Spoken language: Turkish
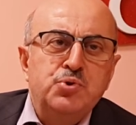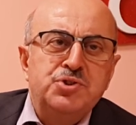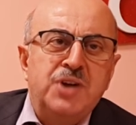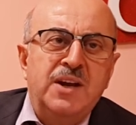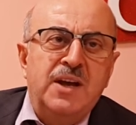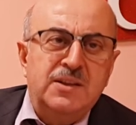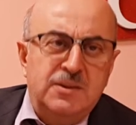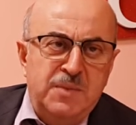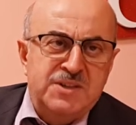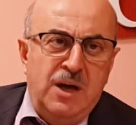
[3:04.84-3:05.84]
4,5
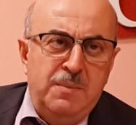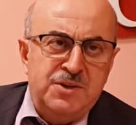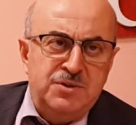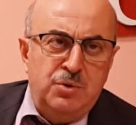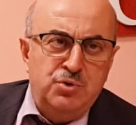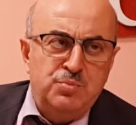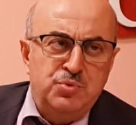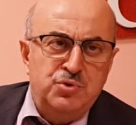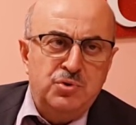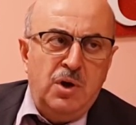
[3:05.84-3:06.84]
çeyrek
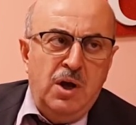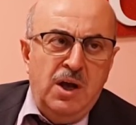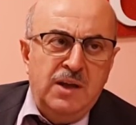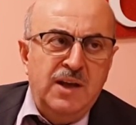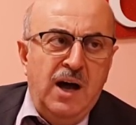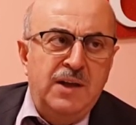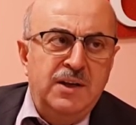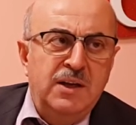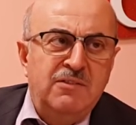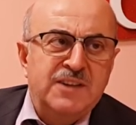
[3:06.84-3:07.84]
mesabesine düşmüş.
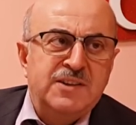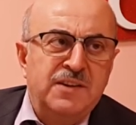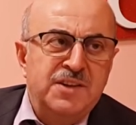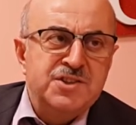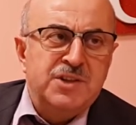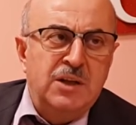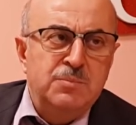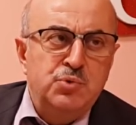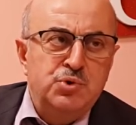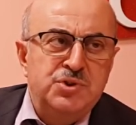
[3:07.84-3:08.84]
Yani
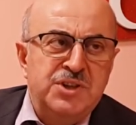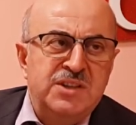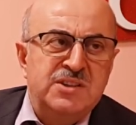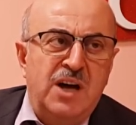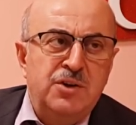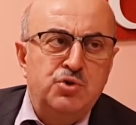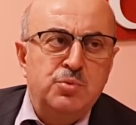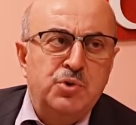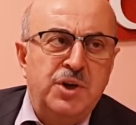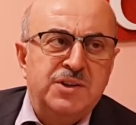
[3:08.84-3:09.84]
vatandaşın alım gücü 7
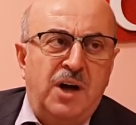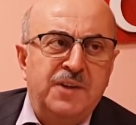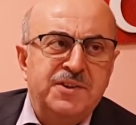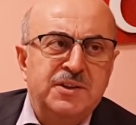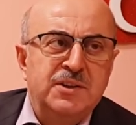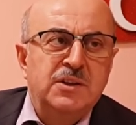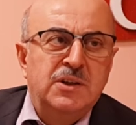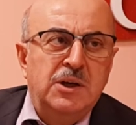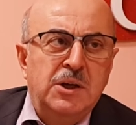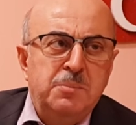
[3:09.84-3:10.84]
tane Cumhuriyet
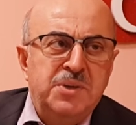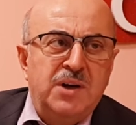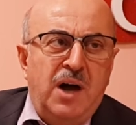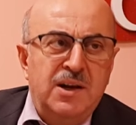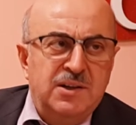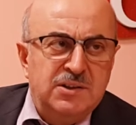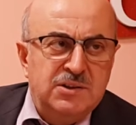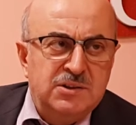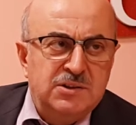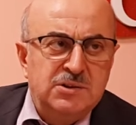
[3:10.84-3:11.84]
altını bir
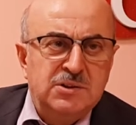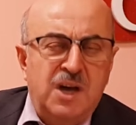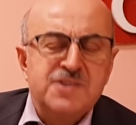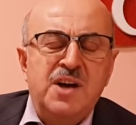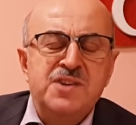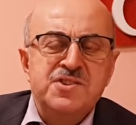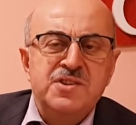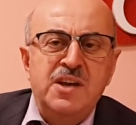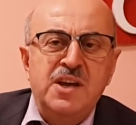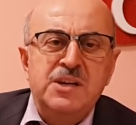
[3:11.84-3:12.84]
aylık
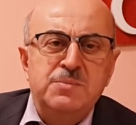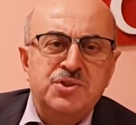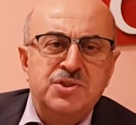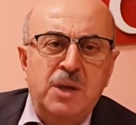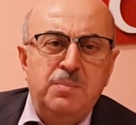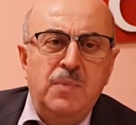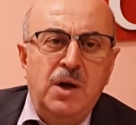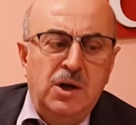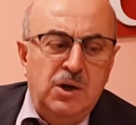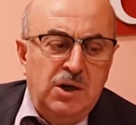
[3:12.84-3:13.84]
kazancı da
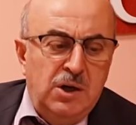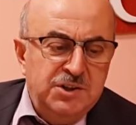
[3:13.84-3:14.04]
erimiş. Hep